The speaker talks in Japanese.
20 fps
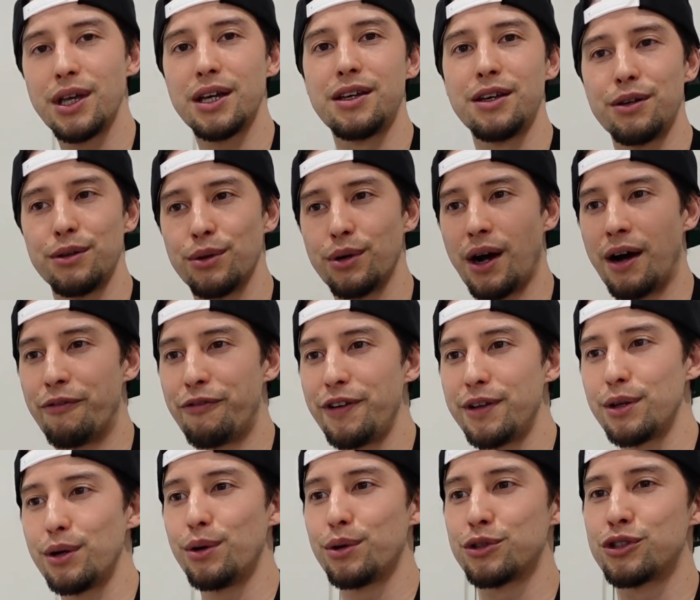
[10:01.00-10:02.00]
できるのか、
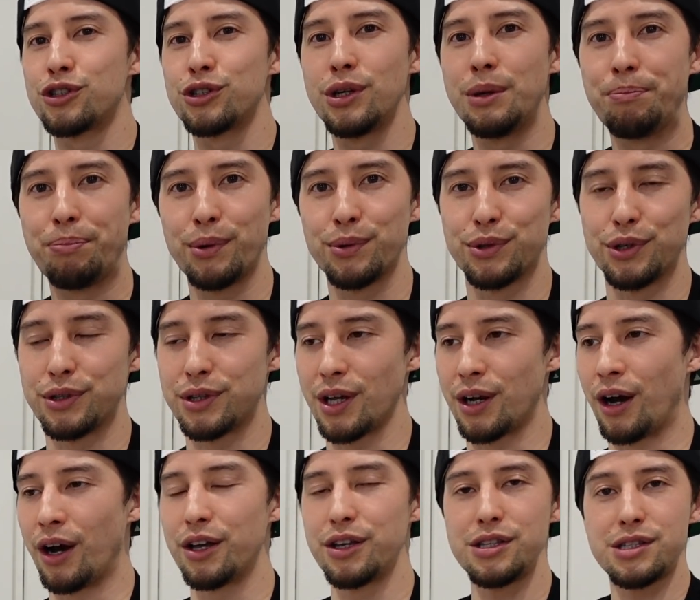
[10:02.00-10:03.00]
フィードゴール11本といった
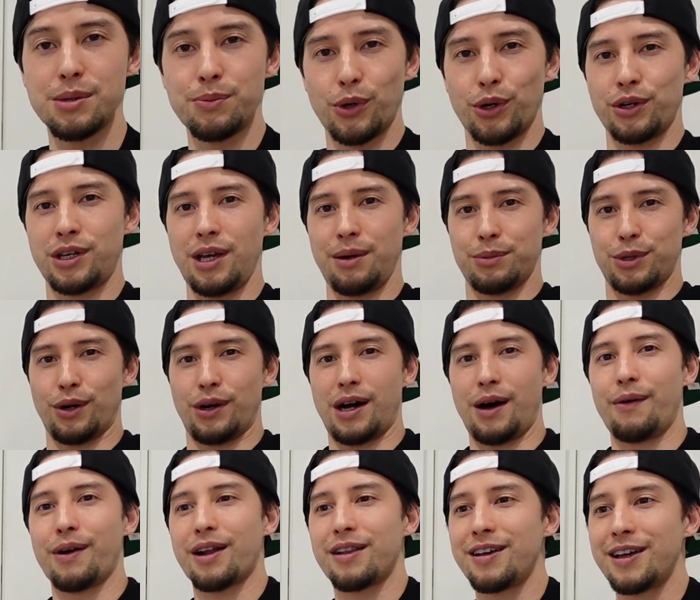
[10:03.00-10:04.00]
らいつものゲームと
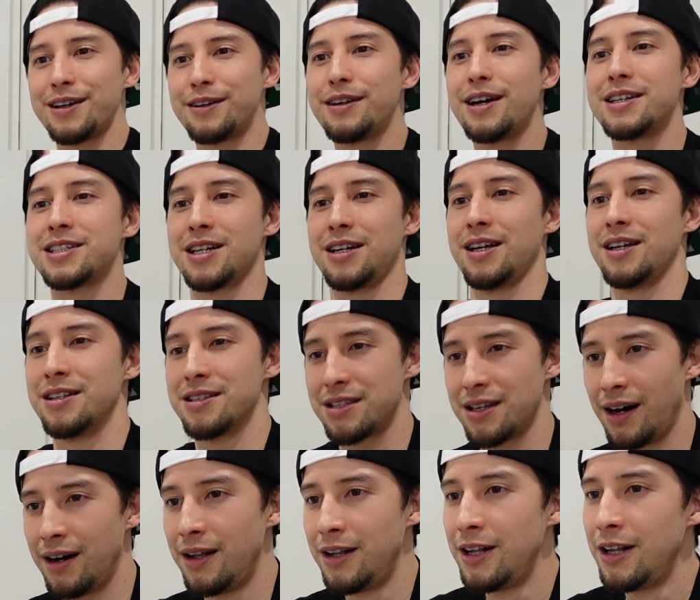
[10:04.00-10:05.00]
変わらないぐらいじゃないですか。